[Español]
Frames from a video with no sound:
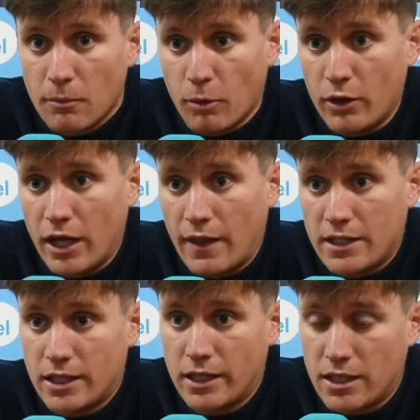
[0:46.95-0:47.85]
podía
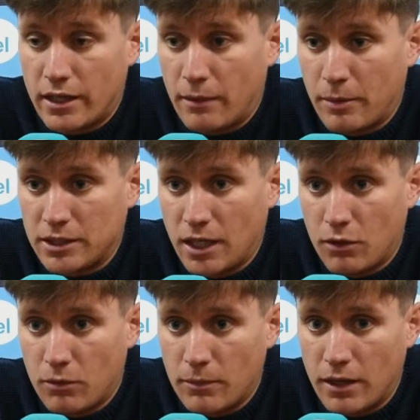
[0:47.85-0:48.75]
darse, que es el que ha
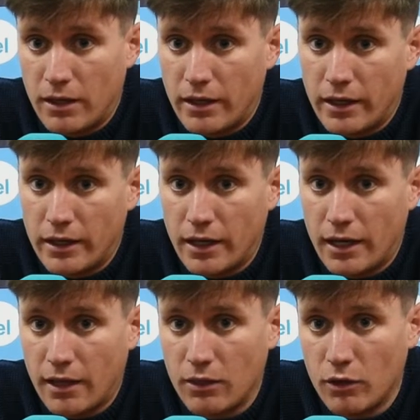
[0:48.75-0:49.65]
pasado, el de ir
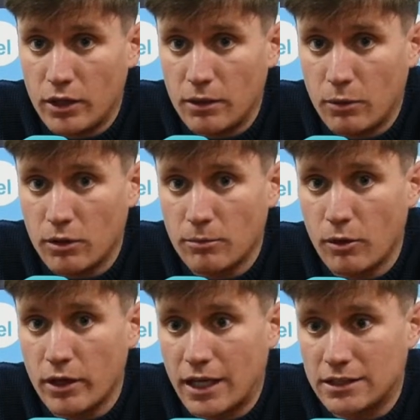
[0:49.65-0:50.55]
ganando y bueno,
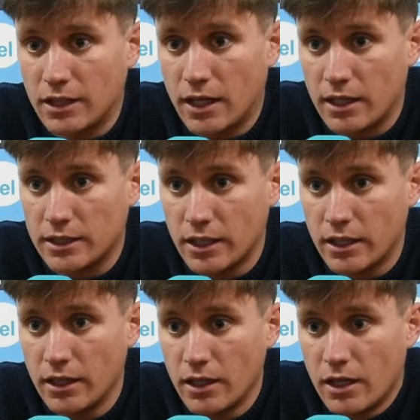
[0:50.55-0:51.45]
poder castigarles
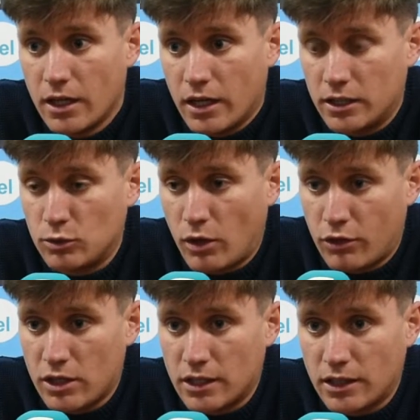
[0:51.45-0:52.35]
en,
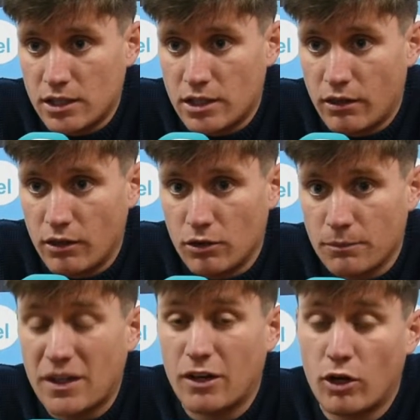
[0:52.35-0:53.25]
situaciones de transición.
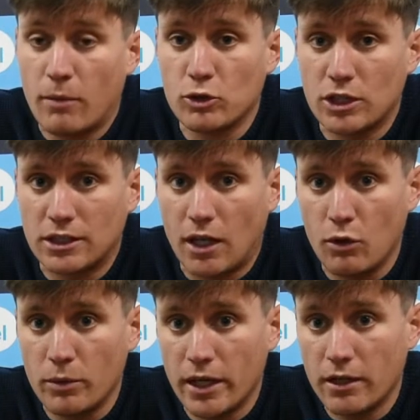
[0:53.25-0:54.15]
Creo que hemos
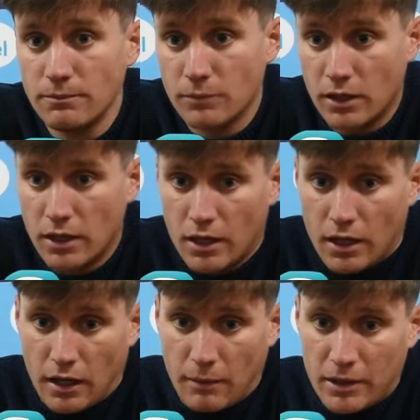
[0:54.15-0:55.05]
estado bien,
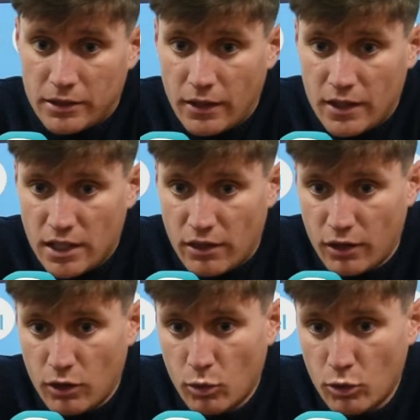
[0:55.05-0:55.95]
a partir de ese
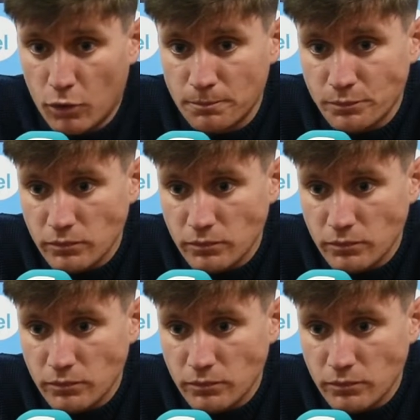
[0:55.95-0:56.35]
0-1